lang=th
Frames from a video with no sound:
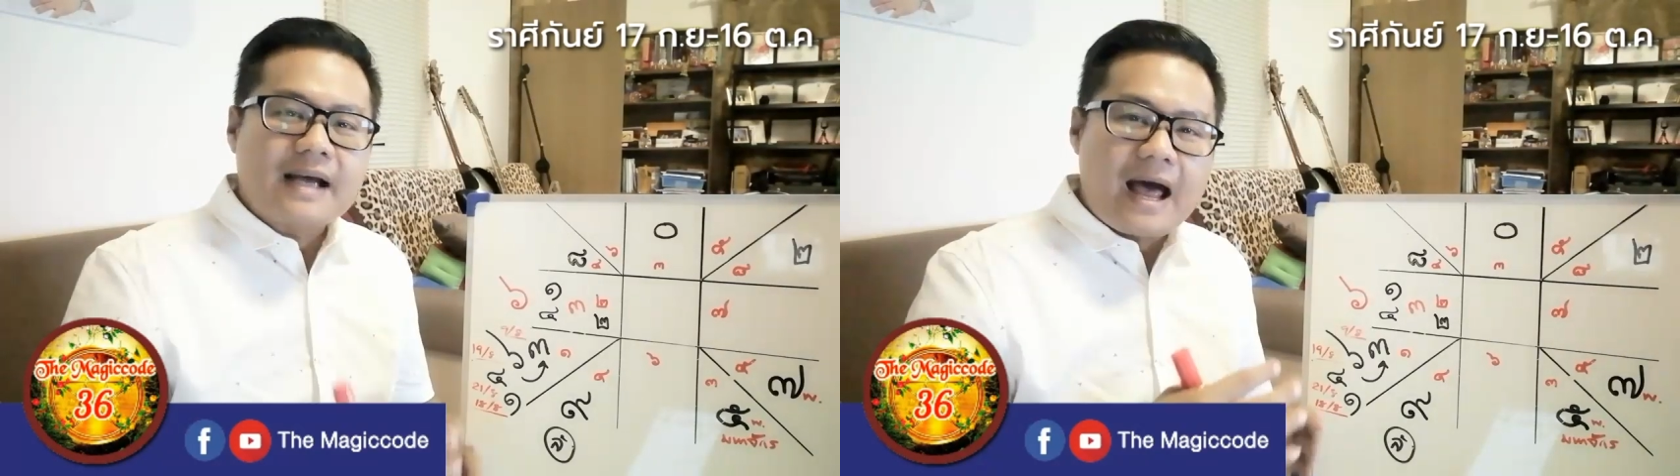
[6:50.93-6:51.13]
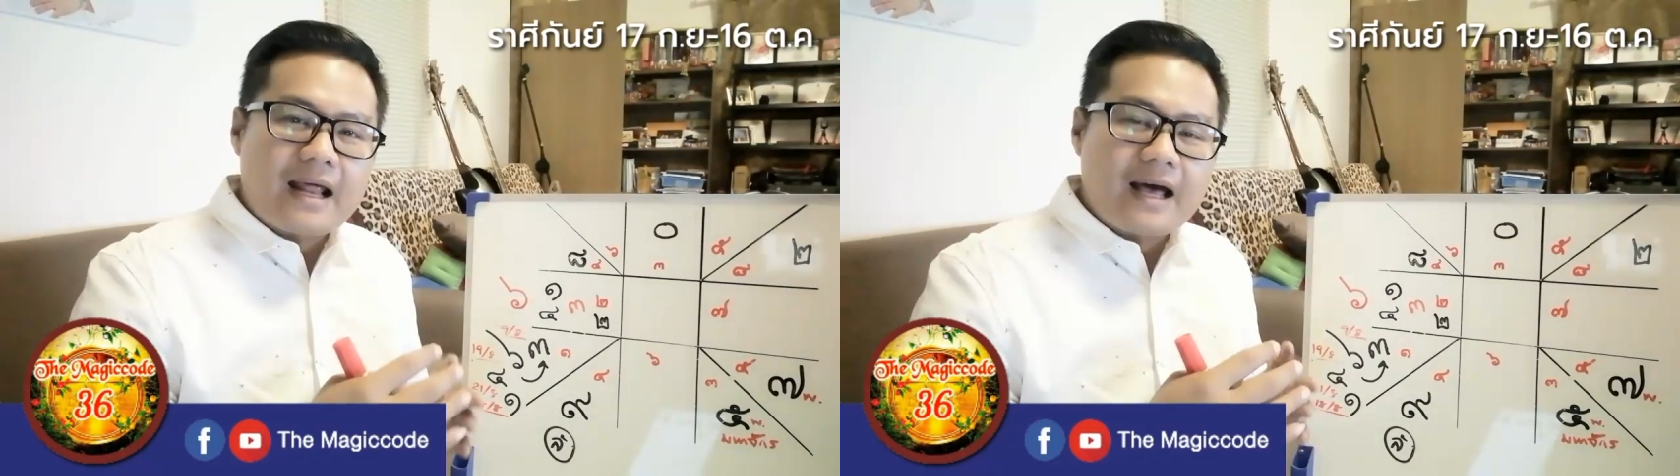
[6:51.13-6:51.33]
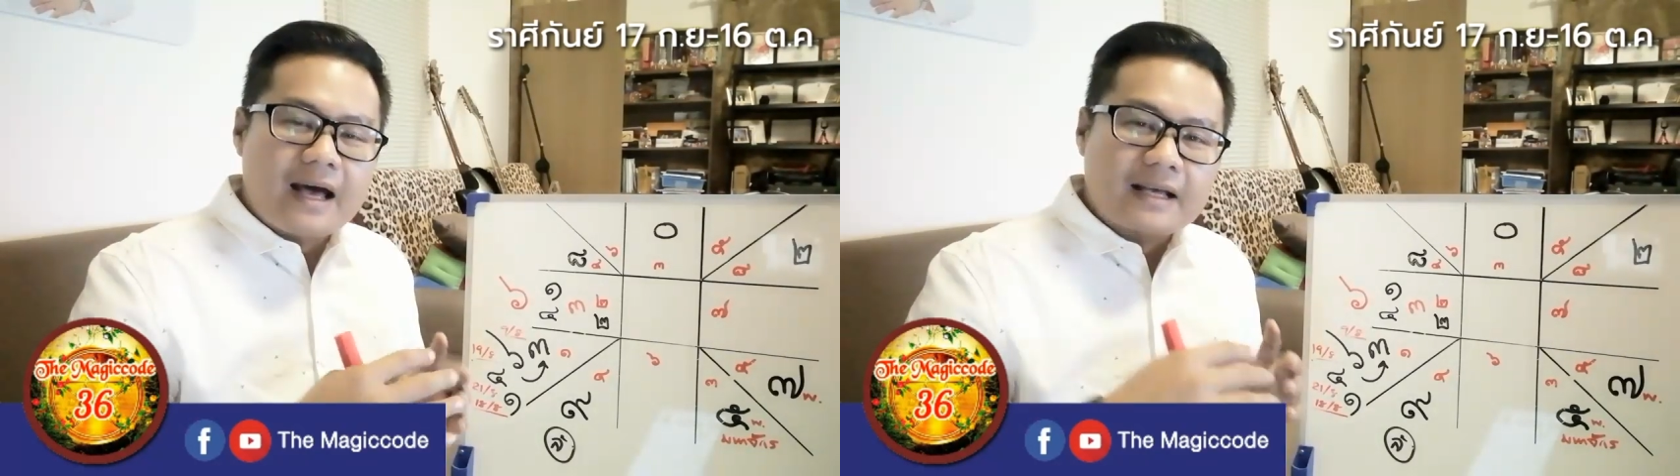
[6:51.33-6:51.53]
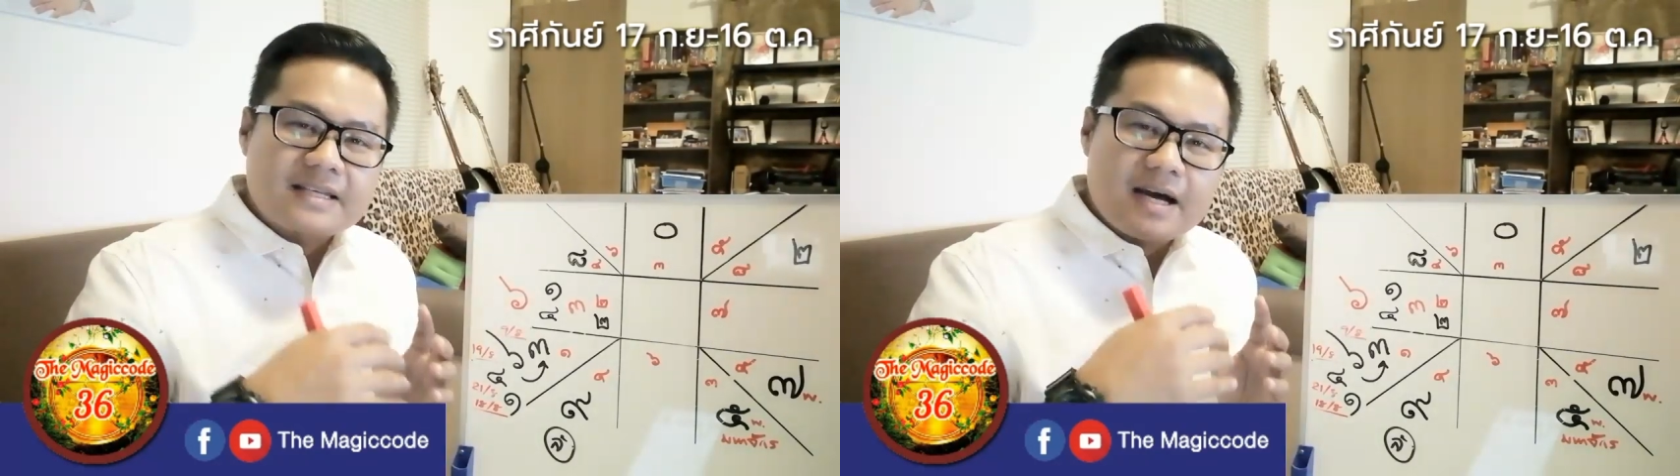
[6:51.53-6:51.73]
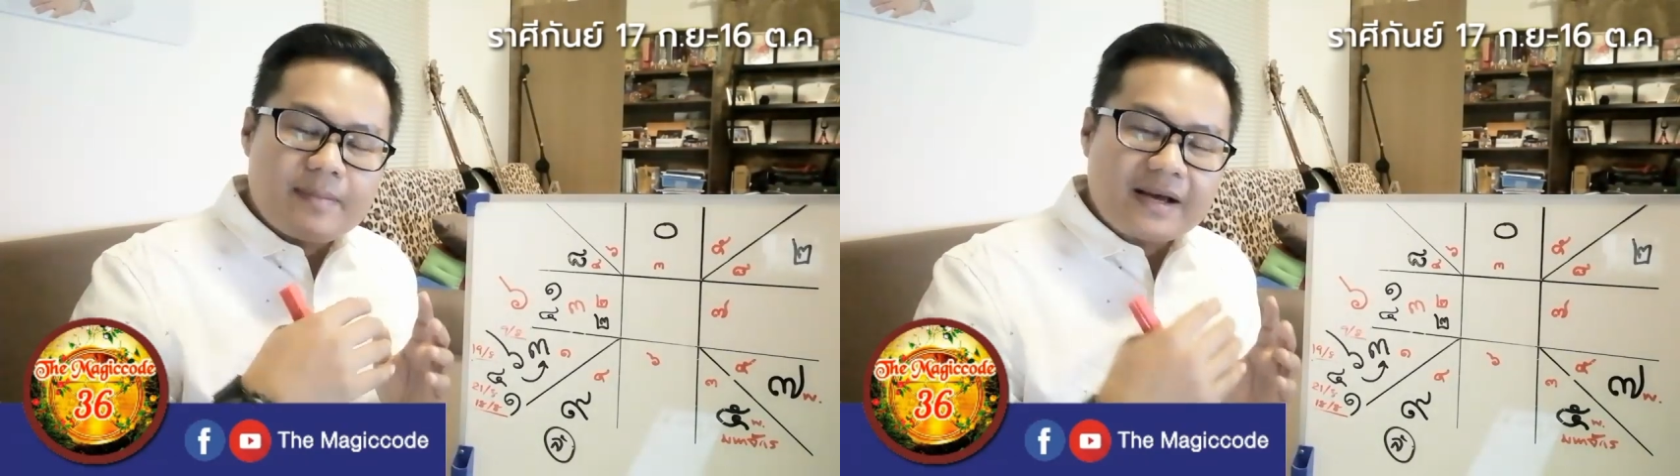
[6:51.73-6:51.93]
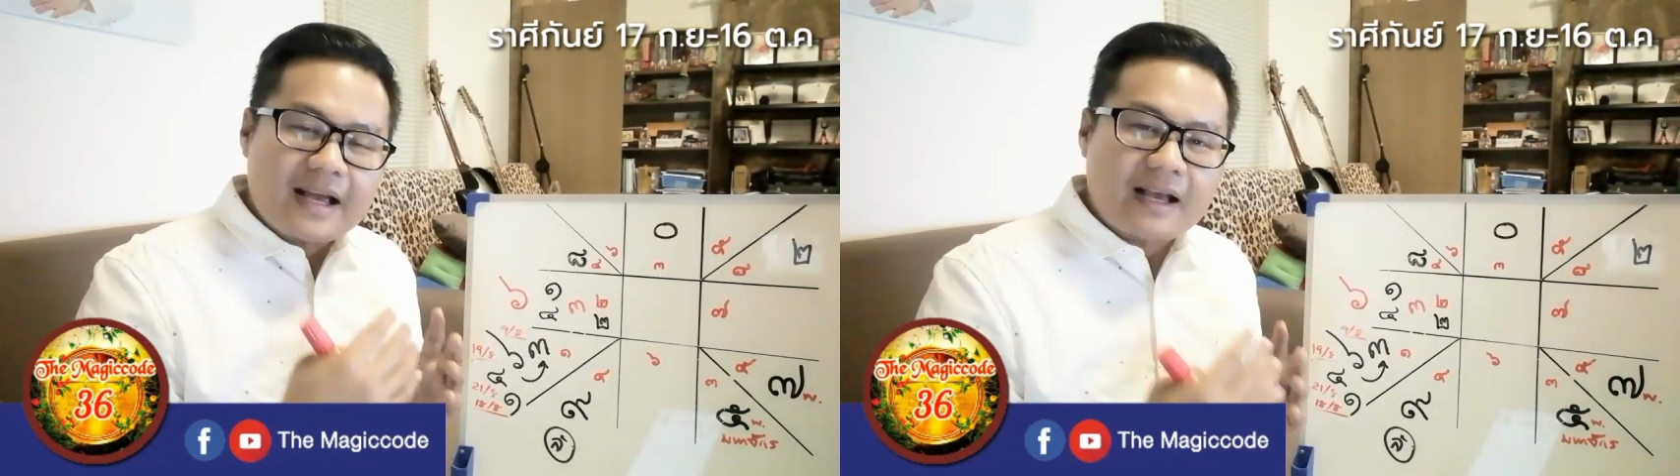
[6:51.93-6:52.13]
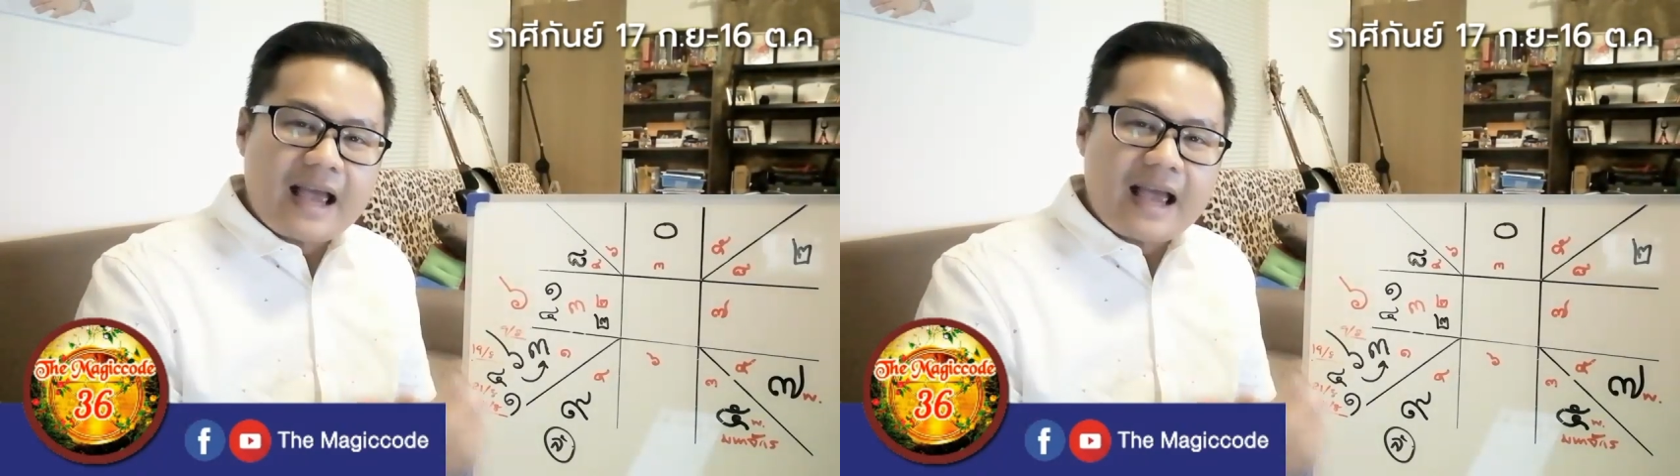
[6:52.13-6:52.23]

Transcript: การเจอมาจา